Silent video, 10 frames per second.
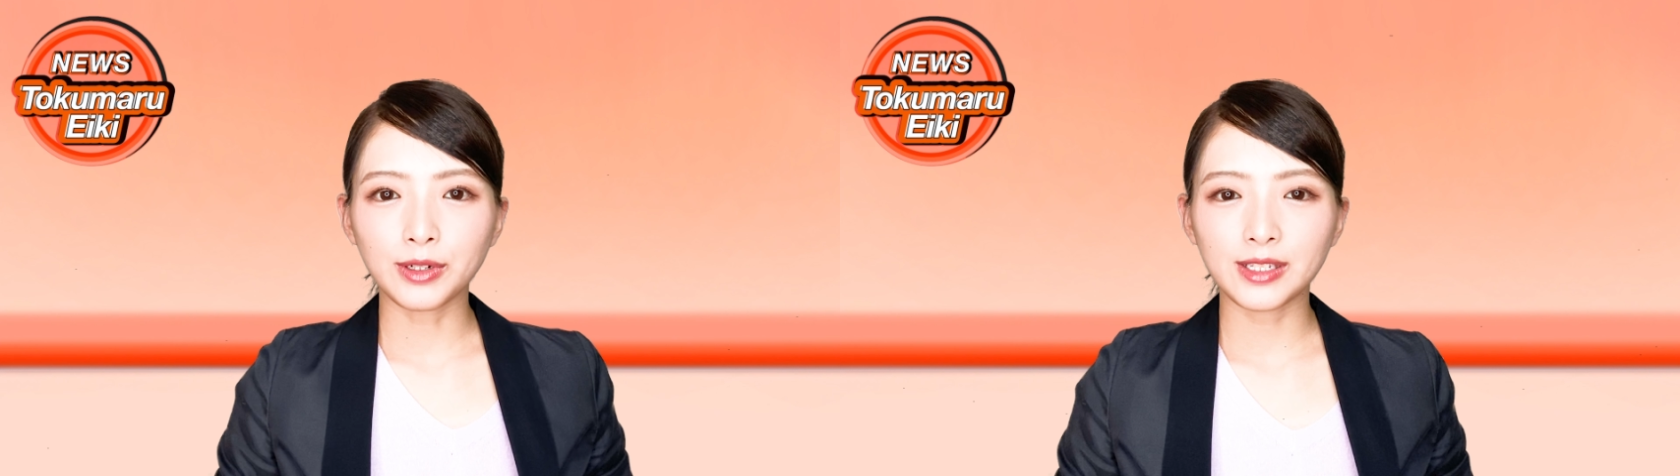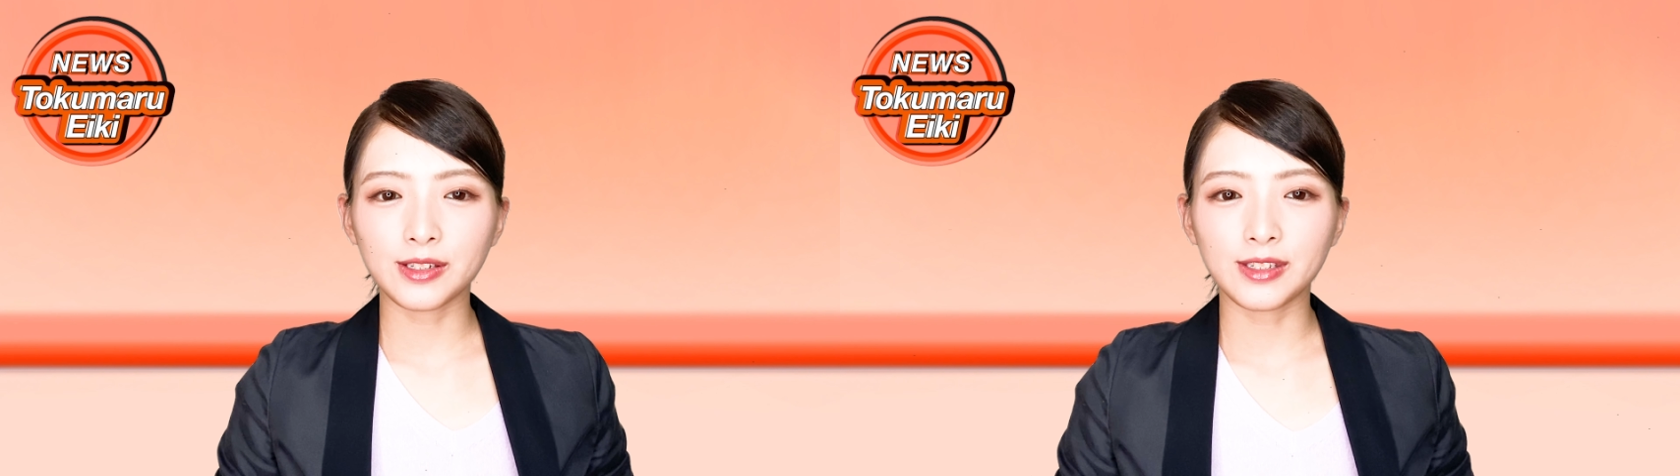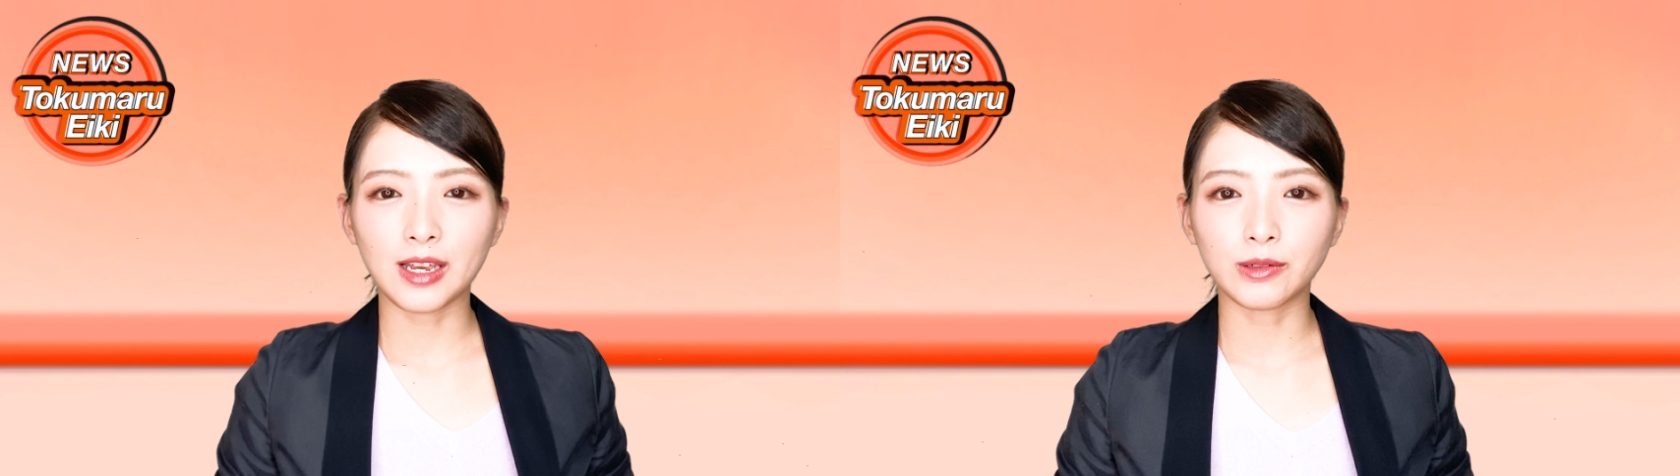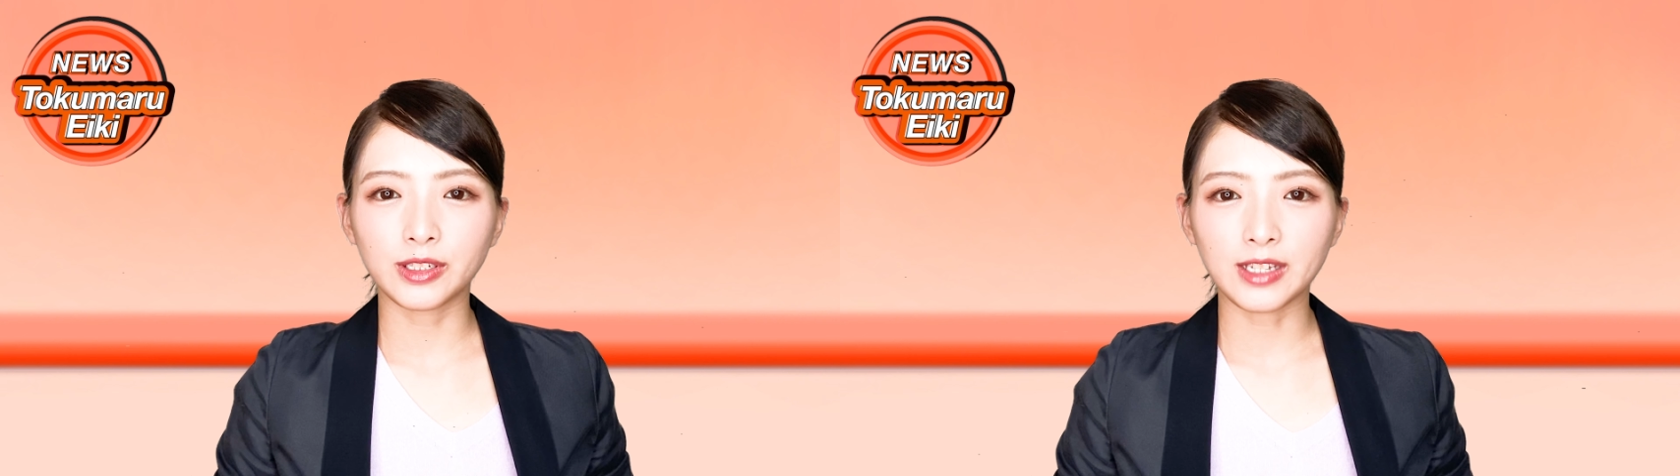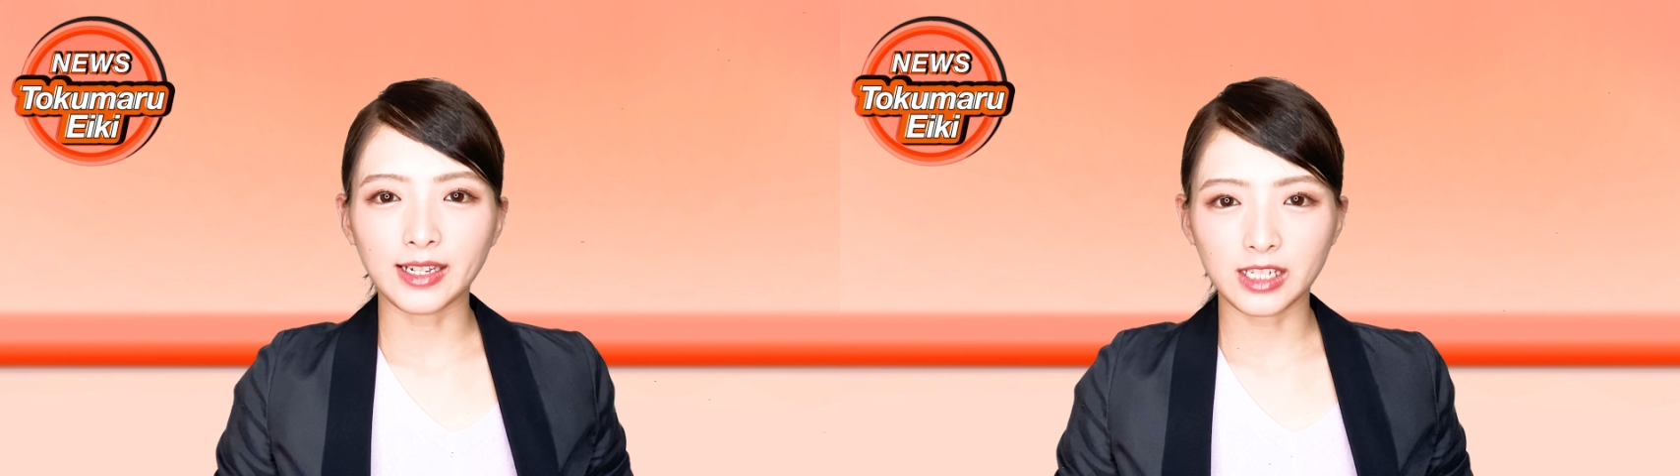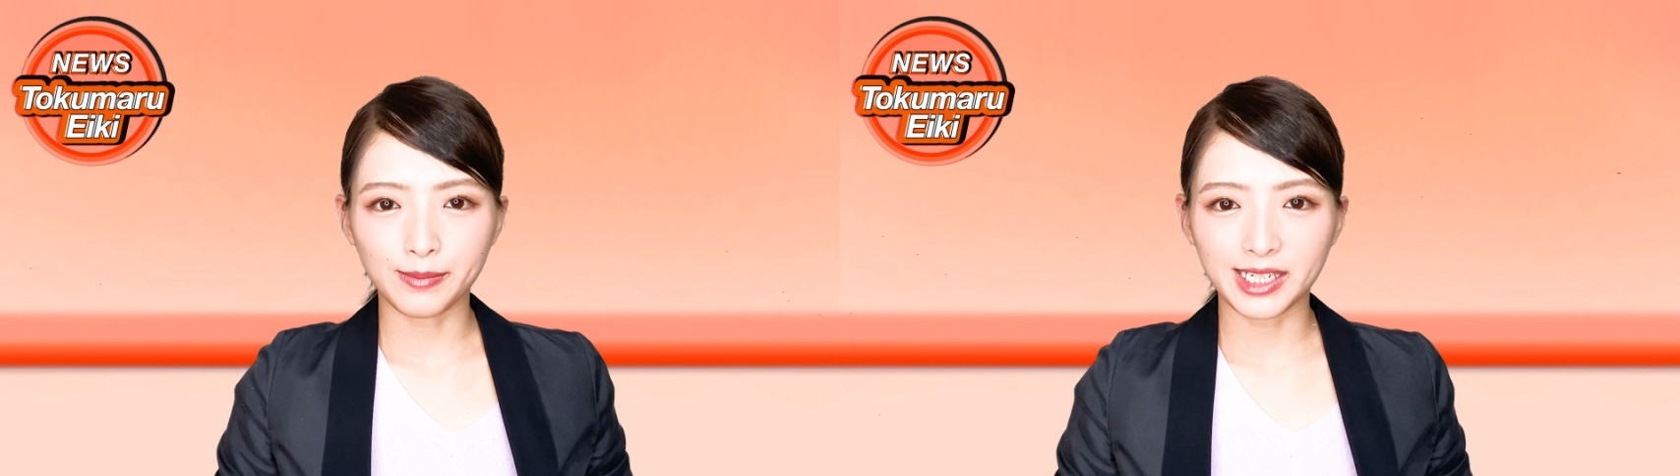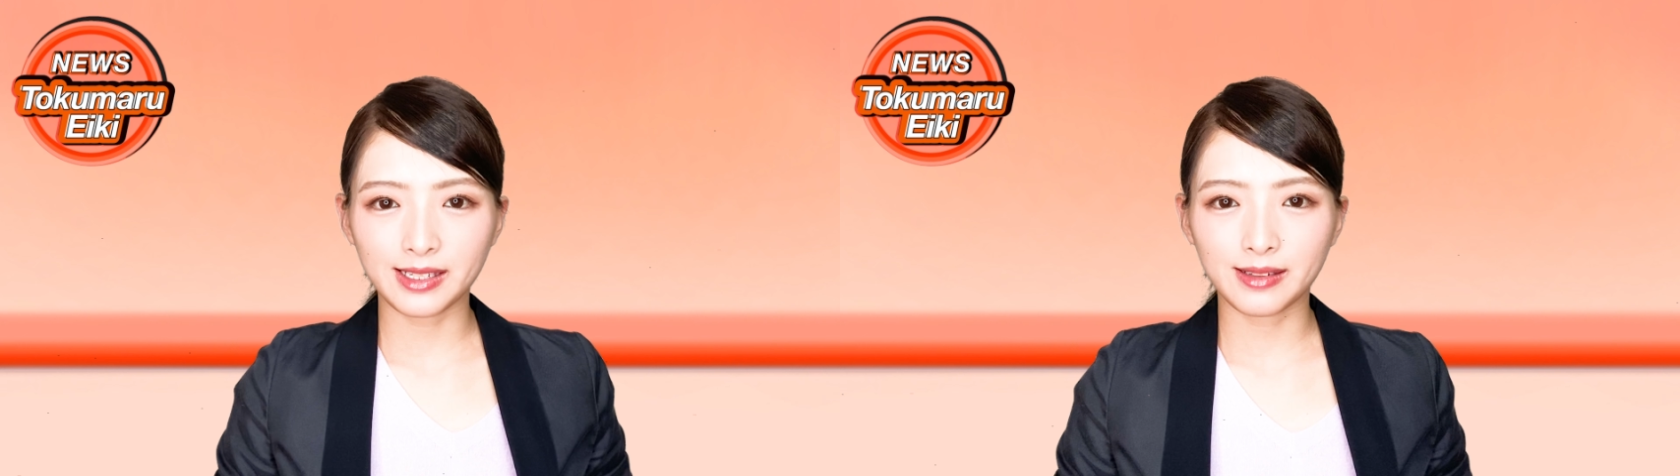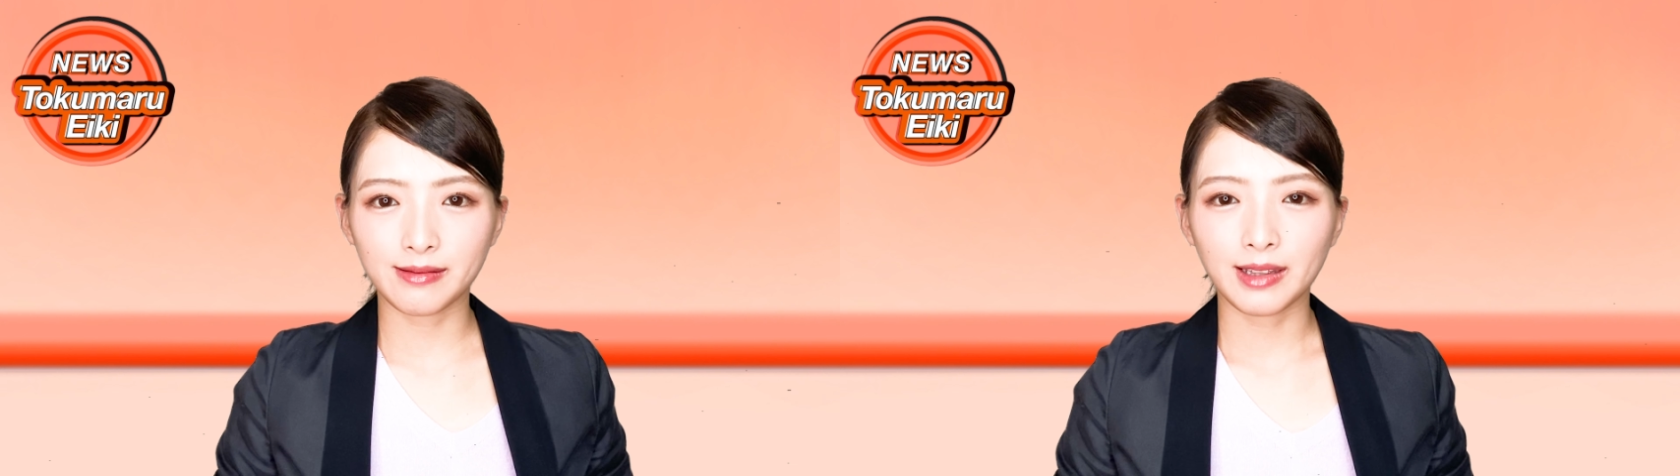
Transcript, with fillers: についてお伝えします。